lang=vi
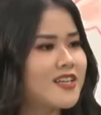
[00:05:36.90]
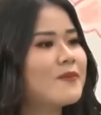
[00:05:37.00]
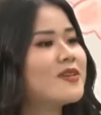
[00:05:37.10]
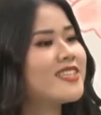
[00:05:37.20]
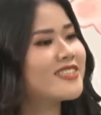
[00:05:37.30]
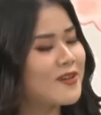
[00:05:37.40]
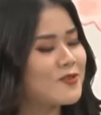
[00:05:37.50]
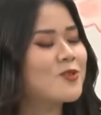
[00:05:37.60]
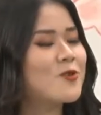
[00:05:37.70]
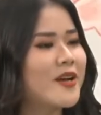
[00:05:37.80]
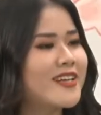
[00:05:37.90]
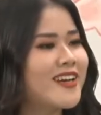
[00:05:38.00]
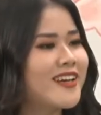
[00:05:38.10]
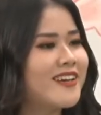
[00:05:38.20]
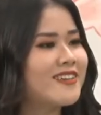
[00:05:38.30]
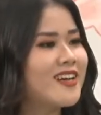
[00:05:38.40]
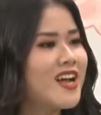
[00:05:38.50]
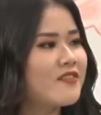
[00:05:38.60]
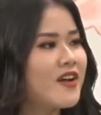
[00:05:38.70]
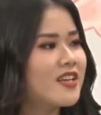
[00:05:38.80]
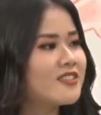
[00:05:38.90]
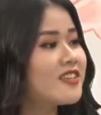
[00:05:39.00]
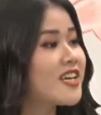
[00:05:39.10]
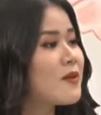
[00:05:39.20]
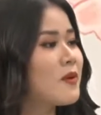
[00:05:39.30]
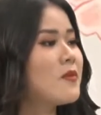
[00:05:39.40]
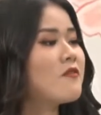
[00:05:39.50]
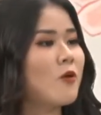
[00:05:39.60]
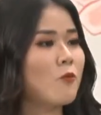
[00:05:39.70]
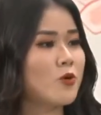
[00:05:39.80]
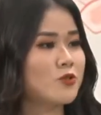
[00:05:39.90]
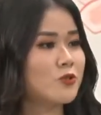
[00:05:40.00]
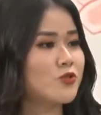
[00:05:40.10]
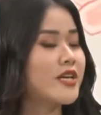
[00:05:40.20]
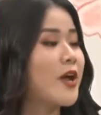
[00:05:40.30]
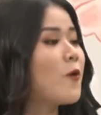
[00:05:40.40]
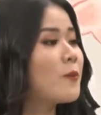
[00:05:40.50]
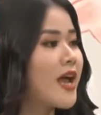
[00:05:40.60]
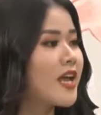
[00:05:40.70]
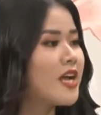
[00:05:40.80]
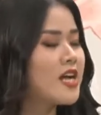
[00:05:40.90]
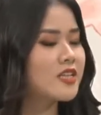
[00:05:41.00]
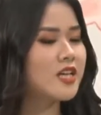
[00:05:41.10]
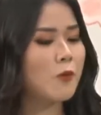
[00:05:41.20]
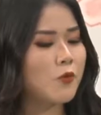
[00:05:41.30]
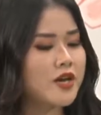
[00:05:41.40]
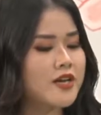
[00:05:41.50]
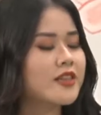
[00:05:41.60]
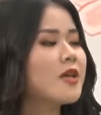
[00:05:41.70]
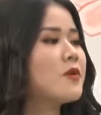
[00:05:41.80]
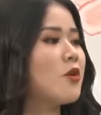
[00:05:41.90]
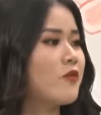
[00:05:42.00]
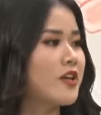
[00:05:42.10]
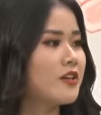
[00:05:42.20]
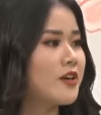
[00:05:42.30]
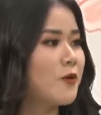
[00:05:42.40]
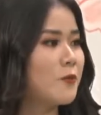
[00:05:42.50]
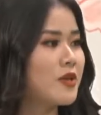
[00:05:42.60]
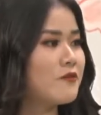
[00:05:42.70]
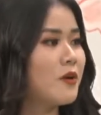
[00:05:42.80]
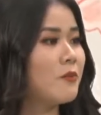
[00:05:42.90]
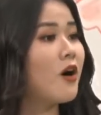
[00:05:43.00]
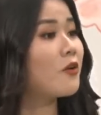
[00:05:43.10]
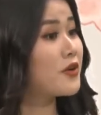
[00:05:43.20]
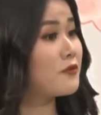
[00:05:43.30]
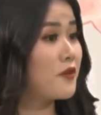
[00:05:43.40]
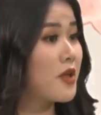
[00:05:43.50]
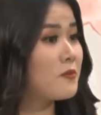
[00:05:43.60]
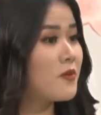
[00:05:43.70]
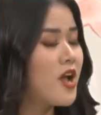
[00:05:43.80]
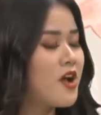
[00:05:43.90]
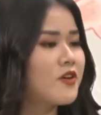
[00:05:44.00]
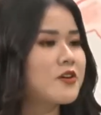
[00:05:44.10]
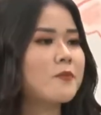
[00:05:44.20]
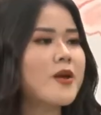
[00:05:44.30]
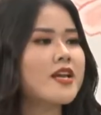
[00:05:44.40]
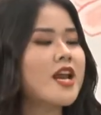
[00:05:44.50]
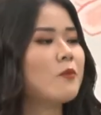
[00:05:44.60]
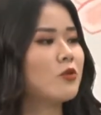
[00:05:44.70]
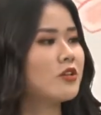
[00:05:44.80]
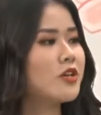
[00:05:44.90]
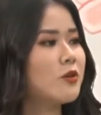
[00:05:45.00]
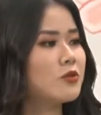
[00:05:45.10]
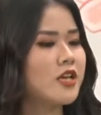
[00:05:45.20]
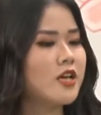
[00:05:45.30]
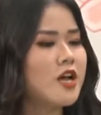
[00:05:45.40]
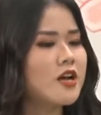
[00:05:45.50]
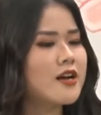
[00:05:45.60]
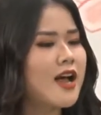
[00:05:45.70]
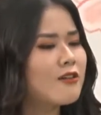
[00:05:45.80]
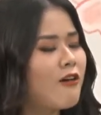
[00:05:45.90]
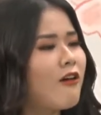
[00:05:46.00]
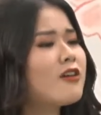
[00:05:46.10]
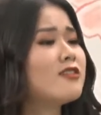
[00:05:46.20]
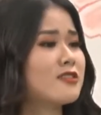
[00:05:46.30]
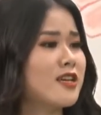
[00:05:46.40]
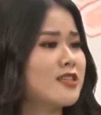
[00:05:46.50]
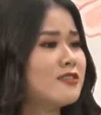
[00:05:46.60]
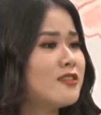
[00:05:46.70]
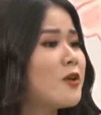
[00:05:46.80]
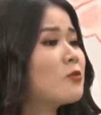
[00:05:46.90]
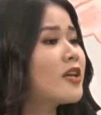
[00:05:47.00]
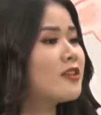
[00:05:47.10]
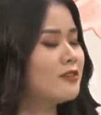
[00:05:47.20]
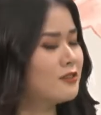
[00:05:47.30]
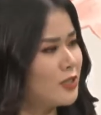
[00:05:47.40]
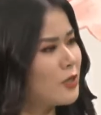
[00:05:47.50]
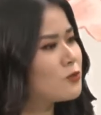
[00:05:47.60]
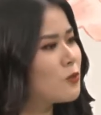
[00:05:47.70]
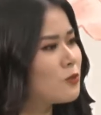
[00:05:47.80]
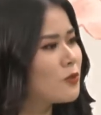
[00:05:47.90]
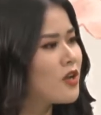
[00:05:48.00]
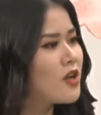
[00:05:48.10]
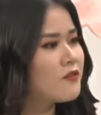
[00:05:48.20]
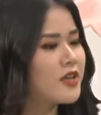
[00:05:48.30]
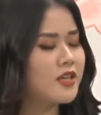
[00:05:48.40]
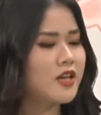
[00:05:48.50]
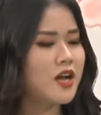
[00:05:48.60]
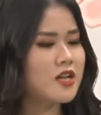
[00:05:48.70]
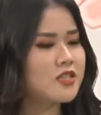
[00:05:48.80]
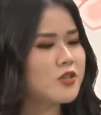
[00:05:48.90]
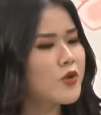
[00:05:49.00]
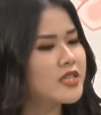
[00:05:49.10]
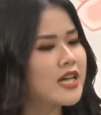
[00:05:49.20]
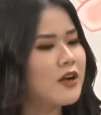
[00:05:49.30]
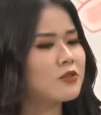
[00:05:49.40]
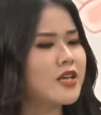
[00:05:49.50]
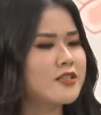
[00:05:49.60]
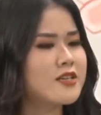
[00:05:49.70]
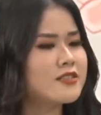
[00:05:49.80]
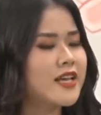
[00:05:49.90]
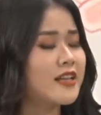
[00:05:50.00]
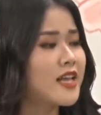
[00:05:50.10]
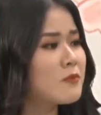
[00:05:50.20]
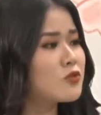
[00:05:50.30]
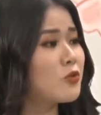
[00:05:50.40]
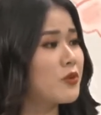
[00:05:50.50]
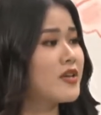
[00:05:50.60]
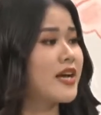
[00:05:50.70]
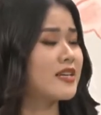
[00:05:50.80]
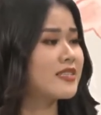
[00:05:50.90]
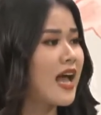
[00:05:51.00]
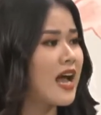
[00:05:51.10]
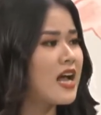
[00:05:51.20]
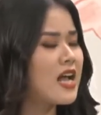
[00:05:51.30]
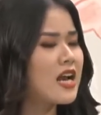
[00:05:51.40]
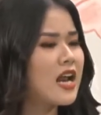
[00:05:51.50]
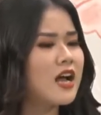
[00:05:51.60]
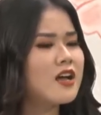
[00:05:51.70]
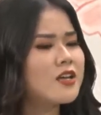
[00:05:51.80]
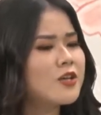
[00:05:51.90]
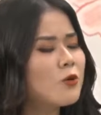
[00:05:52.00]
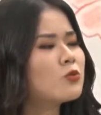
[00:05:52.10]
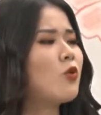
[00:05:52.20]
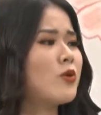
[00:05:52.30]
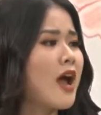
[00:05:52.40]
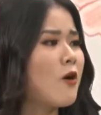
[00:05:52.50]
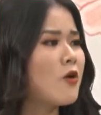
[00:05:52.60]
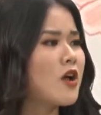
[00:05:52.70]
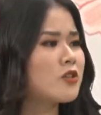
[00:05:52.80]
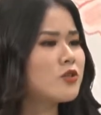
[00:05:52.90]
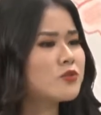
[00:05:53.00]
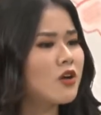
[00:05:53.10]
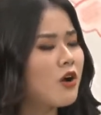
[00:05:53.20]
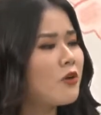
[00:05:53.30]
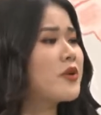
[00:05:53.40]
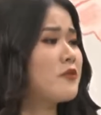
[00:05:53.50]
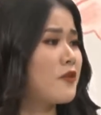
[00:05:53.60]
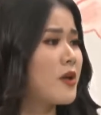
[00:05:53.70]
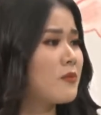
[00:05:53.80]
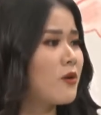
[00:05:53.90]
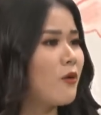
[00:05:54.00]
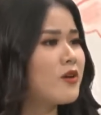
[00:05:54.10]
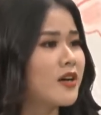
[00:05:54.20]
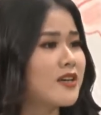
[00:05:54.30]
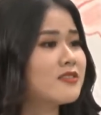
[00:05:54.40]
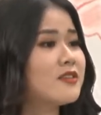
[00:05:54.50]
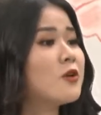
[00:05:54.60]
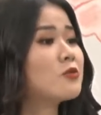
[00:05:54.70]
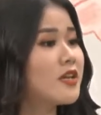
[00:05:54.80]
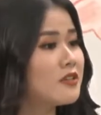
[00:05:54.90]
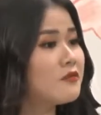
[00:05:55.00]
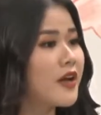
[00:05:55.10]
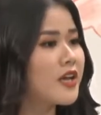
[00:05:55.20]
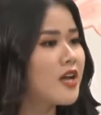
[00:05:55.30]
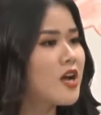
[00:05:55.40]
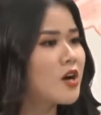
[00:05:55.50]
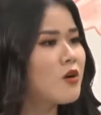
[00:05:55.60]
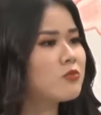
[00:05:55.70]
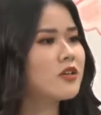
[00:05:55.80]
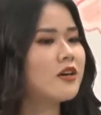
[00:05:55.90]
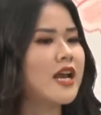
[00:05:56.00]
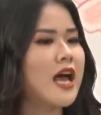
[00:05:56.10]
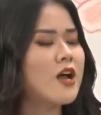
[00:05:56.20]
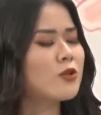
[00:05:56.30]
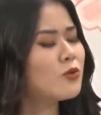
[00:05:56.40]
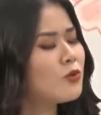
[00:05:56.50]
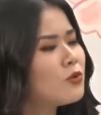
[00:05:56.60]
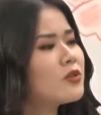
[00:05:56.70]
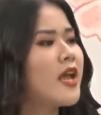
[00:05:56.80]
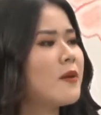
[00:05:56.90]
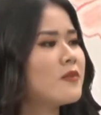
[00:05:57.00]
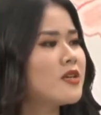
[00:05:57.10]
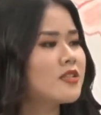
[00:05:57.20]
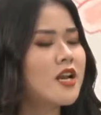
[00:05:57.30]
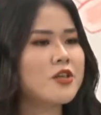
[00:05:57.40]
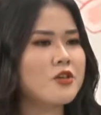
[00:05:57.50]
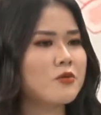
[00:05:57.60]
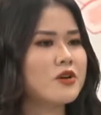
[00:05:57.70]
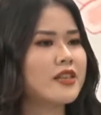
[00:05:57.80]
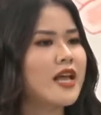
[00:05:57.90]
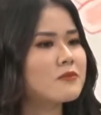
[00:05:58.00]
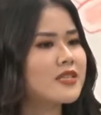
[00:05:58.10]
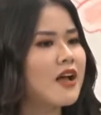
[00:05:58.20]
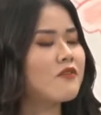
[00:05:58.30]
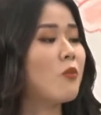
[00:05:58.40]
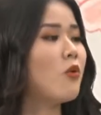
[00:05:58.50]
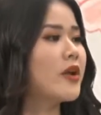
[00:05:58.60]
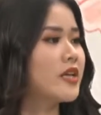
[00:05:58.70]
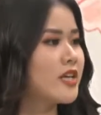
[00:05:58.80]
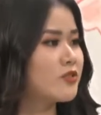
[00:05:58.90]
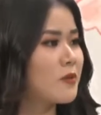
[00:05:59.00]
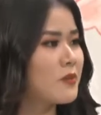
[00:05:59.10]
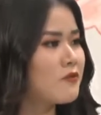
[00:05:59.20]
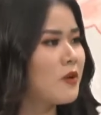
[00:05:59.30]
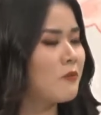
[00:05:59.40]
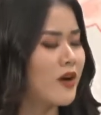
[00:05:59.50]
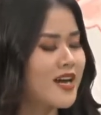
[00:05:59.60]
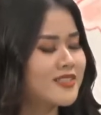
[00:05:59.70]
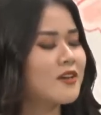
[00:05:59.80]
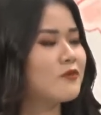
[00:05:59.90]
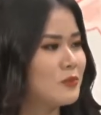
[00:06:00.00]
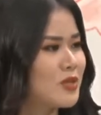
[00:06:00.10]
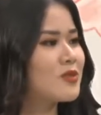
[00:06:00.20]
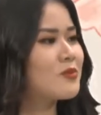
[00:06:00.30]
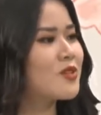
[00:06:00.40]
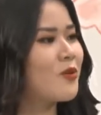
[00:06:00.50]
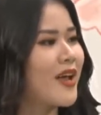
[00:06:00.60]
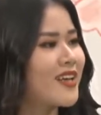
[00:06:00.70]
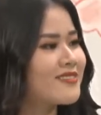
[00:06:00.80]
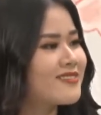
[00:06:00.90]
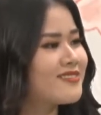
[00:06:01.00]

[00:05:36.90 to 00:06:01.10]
Cảm ơn chia sẻ vừa rồi của anh Đăng Yên. Và trước khi mà bước vào buổi trò chuyện ngày hôm nay thì Ngọc Huyền đã tìm hiểu về thương hiệu mỹ phẩm Oriflame và được biết đây là một thương hiệu thì đã có được cái sự yêu thích từ người tiêu dùng. Vậy thì à, chị Huyền Trang có thể chia sẻ thêm cho quý vị khán giả là yếu tố nào giúp cho Oriflame có được cái sự yêu thích như vậy đồng thời là thu hút thêm rất là nhiều người tham gia vào mô hình kinh doanh mỹ phẩm và các sản phẩm chăm sóc sức khỏe.